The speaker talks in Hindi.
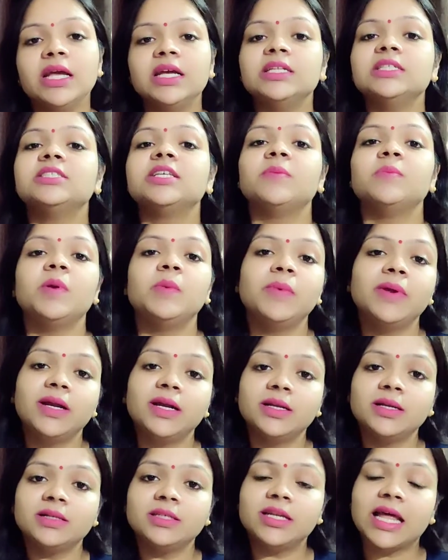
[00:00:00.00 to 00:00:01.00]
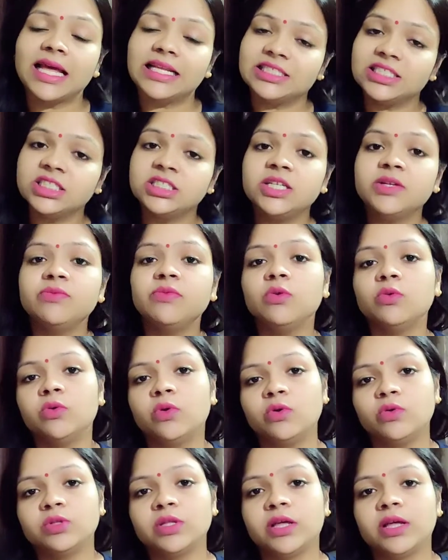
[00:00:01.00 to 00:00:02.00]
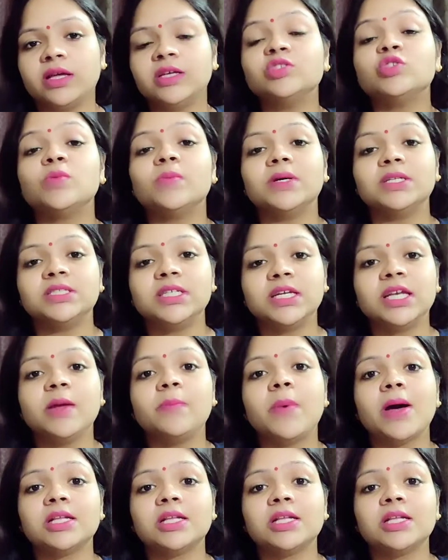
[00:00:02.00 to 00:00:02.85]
इन सभी में डाइजेस्टिव गुण होते हैं जो बच्चे की